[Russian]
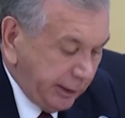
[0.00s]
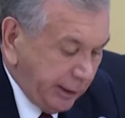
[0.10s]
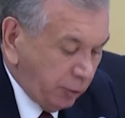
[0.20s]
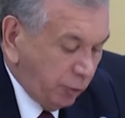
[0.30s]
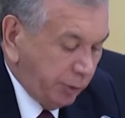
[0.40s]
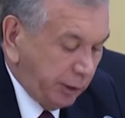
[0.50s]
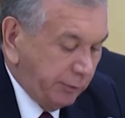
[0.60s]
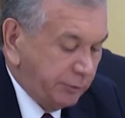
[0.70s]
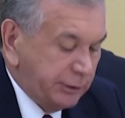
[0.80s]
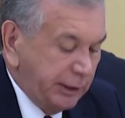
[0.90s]
экономики
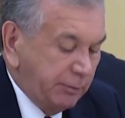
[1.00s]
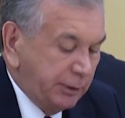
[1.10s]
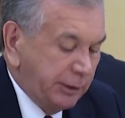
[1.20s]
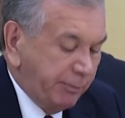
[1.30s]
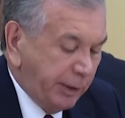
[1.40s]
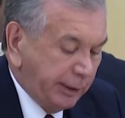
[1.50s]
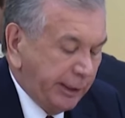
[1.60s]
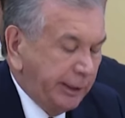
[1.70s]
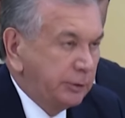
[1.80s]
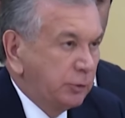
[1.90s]

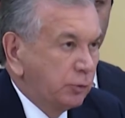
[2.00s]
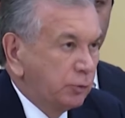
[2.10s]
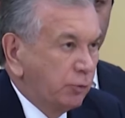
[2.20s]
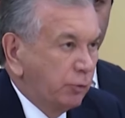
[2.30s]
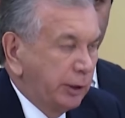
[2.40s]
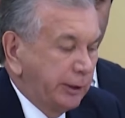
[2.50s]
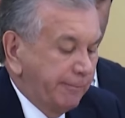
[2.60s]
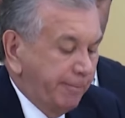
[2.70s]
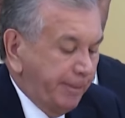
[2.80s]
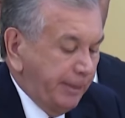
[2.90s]
взаимодополняют друг друга.
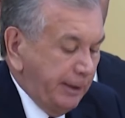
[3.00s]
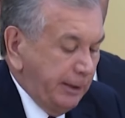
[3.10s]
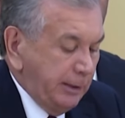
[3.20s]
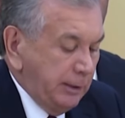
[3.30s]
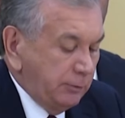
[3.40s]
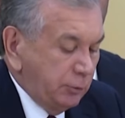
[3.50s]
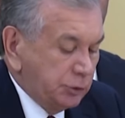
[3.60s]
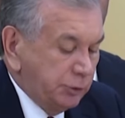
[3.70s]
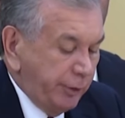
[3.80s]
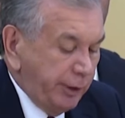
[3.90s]
В то
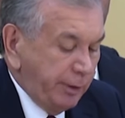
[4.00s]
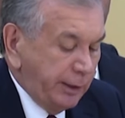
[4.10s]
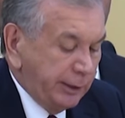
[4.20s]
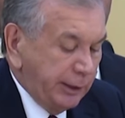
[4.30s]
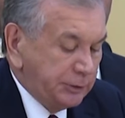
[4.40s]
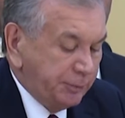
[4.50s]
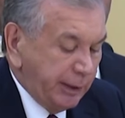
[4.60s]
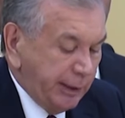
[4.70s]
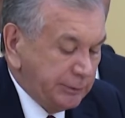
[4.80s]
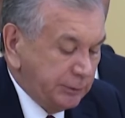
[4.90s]
же время анализ
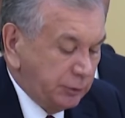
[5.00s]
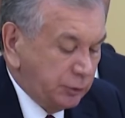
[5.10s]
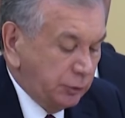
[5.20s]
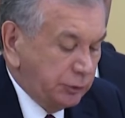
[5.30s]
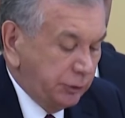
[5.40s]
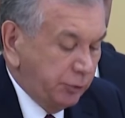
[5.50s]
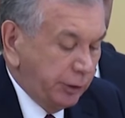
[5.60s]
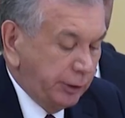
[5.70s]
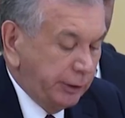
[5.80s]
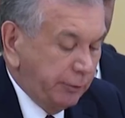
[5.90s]
показывает, что
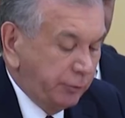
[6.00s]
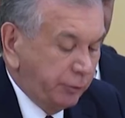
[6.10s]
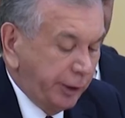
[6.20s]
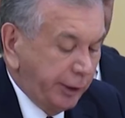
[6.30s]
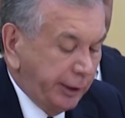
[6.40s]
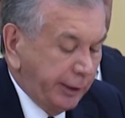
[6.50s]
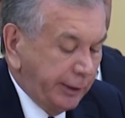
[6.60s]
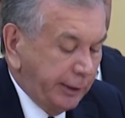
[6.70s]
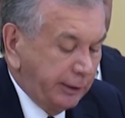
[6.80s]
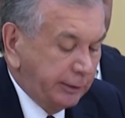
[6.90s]
сегодня на
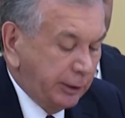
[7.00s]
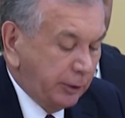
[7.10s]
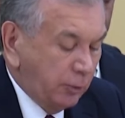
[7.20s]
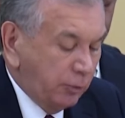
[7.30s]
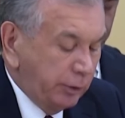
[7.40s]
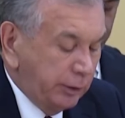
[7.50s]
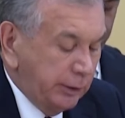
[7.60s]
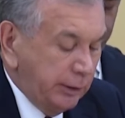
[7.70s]
внутрирегиональной торговле